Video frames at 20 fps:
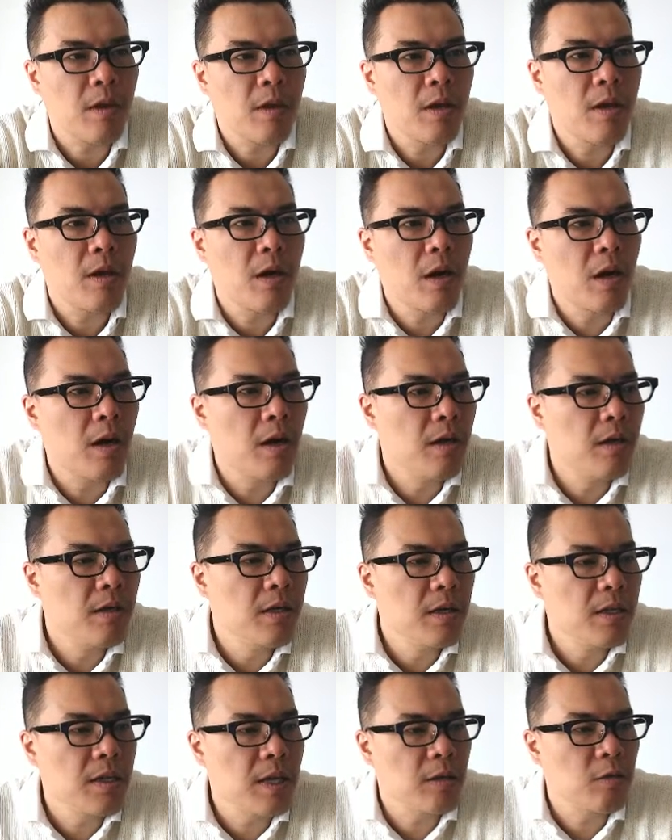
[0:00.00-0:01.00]
好，
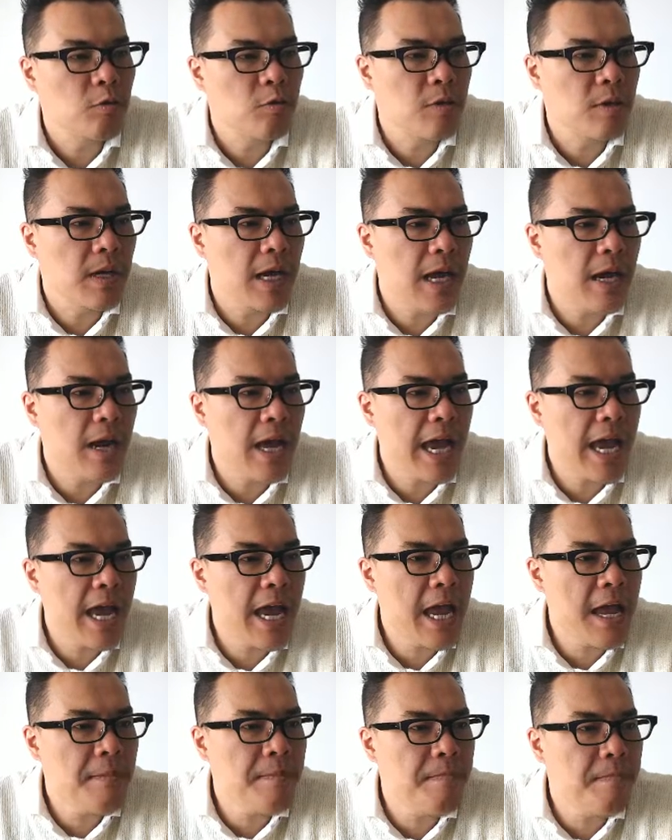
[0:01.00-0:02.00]
那同学看到
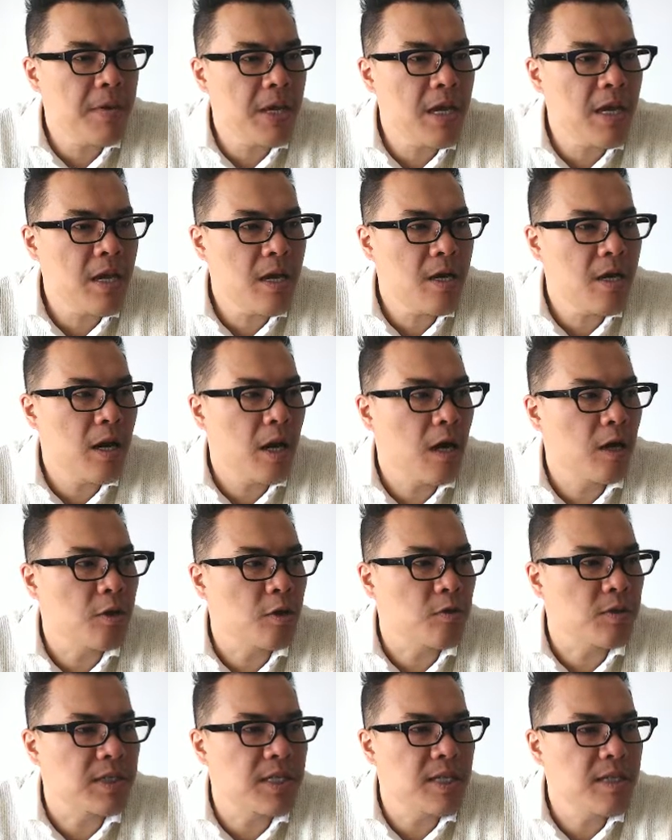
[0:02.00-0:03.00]
a m b 啊有
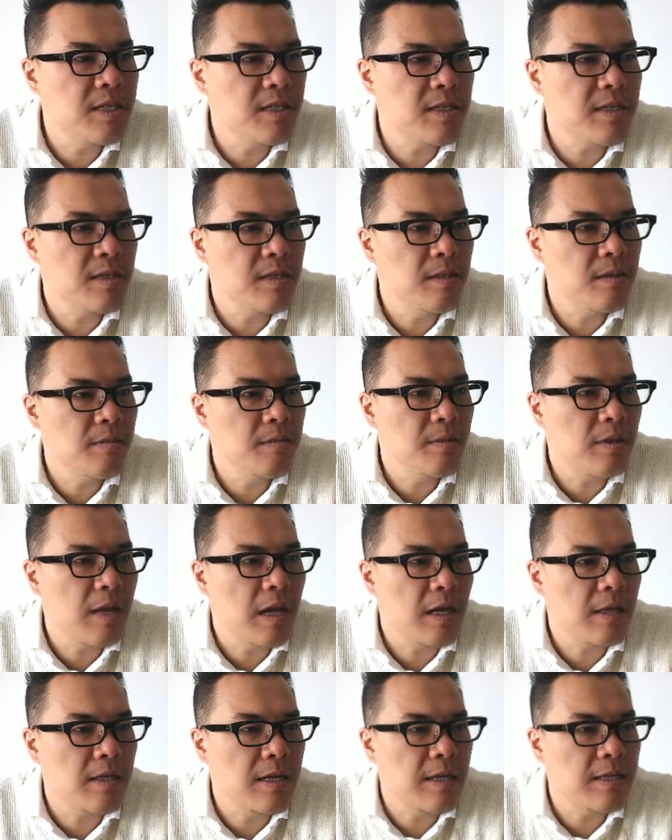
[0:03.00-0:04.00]
生词啊，
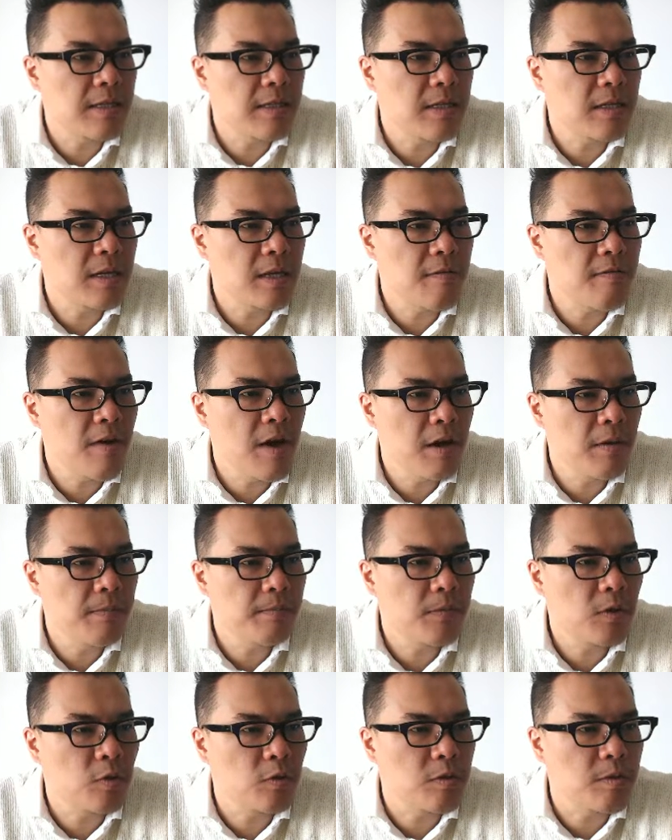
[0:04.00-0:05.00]
在这个地方，
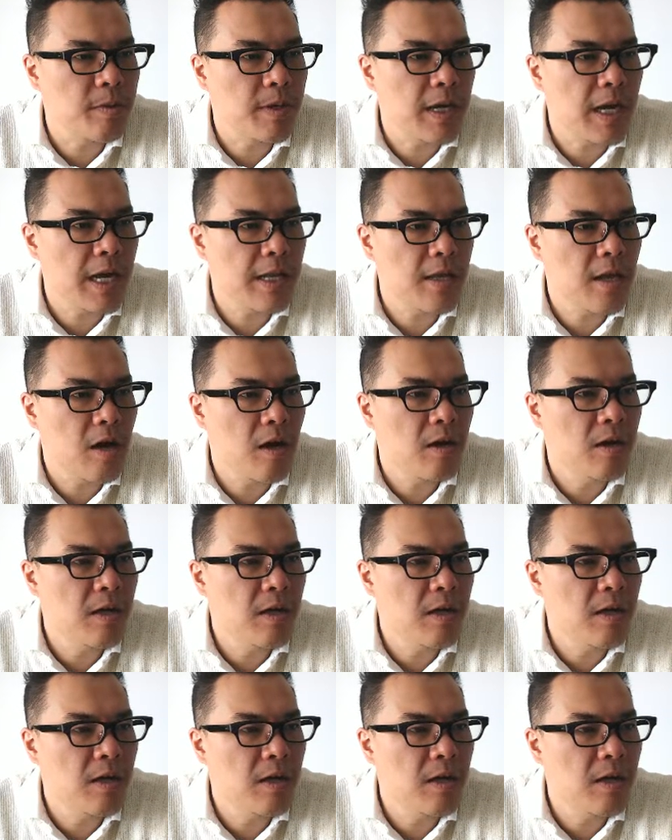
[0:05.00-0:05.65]
同学们看到